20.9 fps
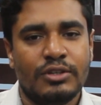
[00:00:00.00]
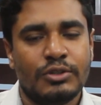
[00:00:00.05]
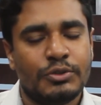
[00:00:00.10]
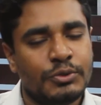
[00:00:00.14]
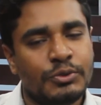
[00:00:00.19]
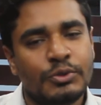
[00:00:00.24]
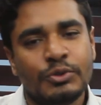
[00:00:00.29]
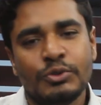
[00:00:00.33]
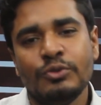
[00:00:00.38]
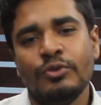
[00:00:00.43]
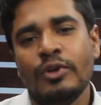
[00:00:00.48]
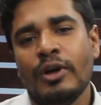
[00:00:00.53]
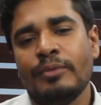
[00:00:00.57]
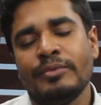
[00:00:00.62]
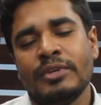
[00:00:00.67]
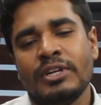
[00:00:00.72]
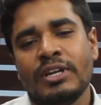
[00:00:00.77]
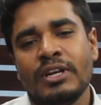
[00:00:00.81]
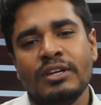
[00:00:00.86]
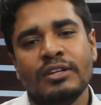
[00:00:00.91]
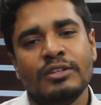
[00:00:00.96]
শুধু শুধু
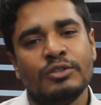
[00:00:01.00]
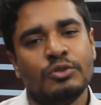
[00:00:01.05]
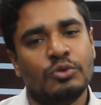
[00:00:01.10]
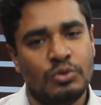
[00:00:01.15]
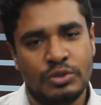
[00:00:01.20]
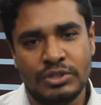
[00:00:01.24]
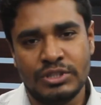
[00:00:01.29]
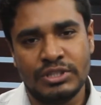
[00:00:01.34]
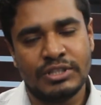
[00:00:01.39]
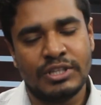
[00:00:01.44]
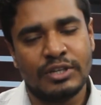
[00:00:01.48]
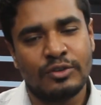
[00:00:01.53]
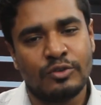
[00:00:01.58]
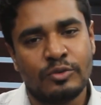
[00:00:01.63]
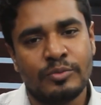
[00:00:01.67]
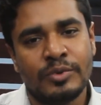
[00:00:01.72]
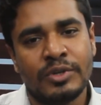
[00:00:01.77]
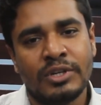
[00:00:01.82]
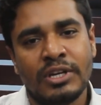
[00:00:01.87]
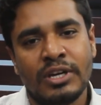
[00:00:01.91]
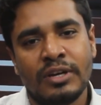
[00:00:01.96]
আপনারা দুশ্চিন্তা
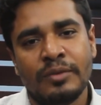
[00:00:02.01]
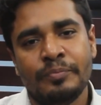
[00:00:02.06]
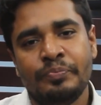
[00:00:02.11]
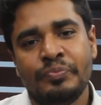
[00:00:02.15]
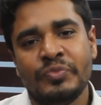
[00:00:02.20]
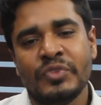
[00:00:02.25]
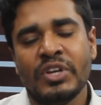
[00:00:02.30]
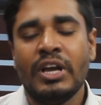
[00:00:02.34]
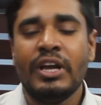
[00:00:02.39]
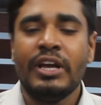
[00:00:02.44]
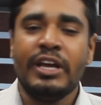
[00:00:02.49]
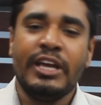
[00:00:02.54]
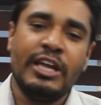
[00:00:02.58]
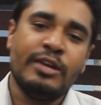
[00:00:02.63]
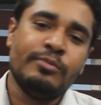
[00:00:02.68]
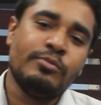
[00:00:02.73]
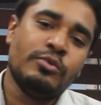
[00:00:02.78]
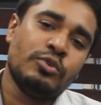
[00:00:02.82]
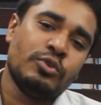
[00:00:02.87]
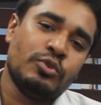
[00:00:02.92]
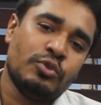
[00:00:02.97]
করবেন না
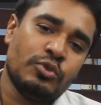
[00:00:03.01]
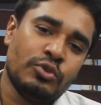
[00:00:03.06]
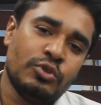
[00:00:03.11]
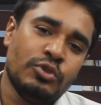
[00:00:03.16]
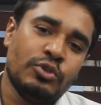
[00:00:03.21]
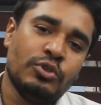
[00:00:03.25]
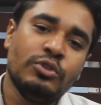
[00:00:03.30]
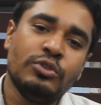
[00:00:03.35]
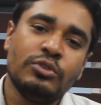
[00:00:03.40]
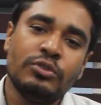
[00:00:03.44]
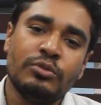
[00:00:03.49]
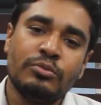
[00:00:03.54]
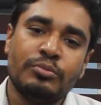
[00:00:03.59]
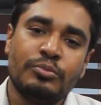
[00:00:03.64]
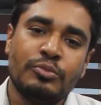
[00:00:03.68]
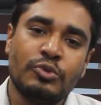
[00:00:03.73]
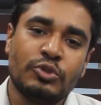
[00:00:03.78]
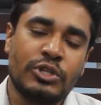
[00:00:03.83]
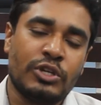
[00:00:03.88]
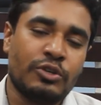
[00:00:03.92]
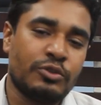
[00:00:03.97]
এবং কোনো
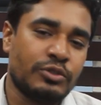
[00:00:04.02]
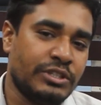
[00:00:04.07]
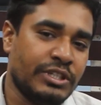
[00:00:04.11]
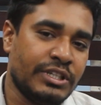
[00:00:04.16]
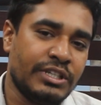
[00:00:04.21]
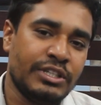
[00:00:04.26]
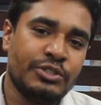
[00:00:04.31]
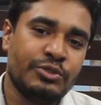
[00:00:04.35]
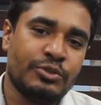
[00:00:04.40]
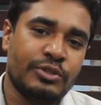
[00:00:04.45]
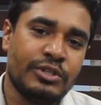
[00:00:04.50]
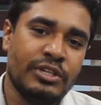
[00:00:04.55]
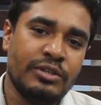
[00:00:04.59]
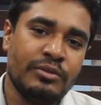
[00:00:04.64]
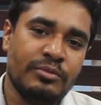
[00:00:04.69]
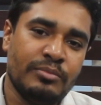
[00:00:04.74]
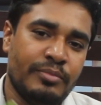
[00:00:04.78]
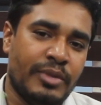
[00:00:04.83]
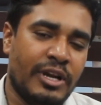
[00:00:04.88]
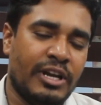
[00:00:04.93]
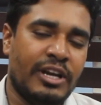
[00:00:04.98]
প্রতারক চিকিৎসকের
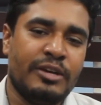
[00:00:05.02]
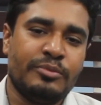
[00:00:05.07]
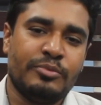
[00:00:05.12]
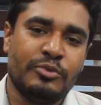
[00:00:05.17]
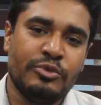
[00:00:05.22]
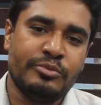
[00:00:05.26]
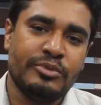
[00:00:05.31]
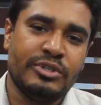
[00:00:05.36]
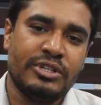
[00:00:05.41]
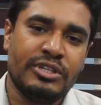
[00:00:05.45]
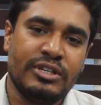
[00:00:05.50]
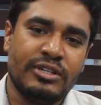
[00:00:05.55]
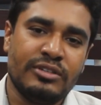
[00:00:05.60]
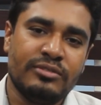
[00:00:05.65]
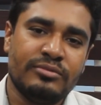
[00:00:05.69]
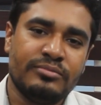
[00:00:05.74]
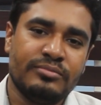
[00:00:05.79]
পাল্লায় পড়বেন না